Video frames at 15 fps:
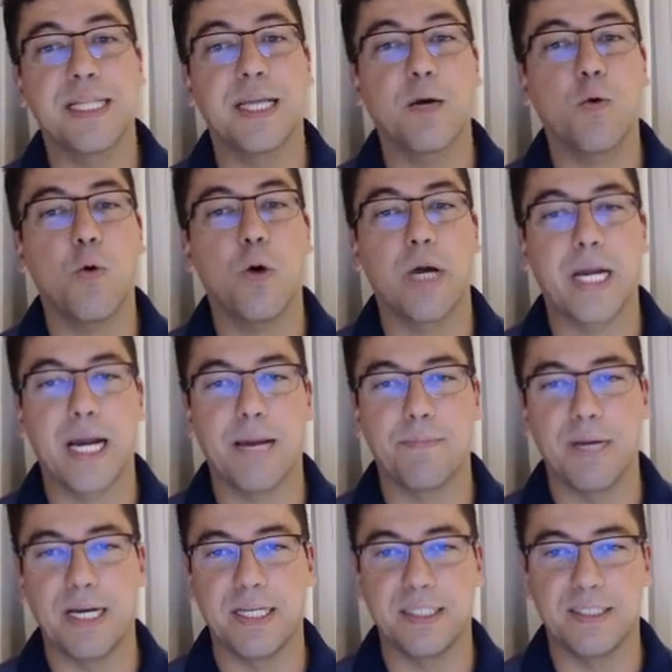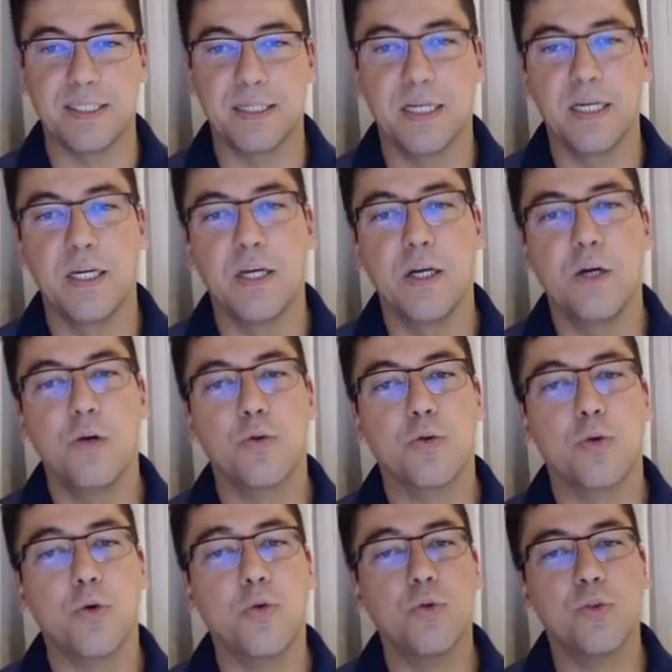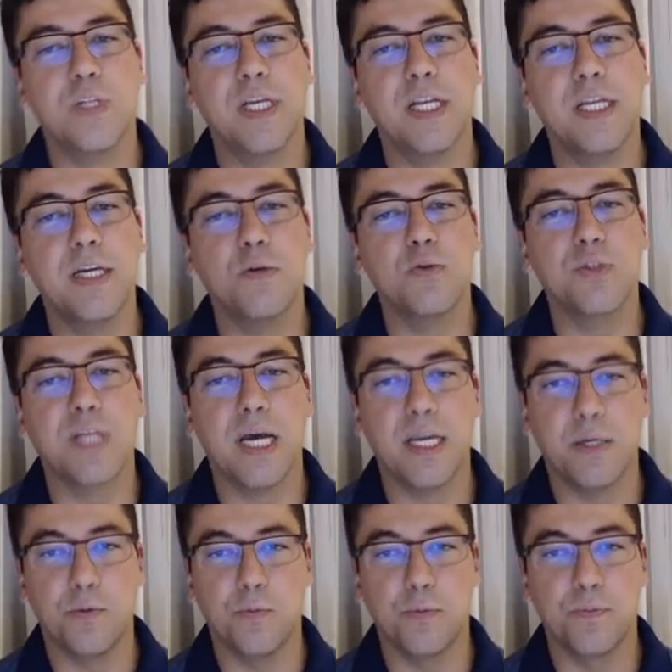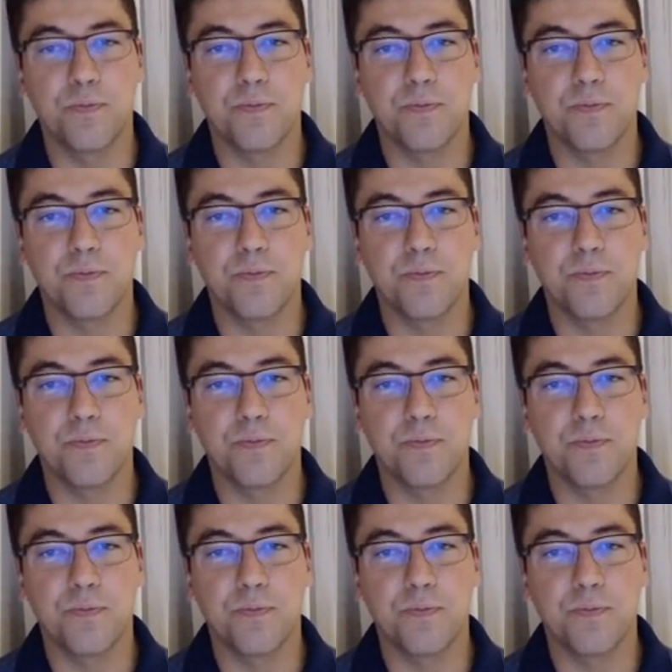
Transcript: decorar mais. Tronco celíaco saiu.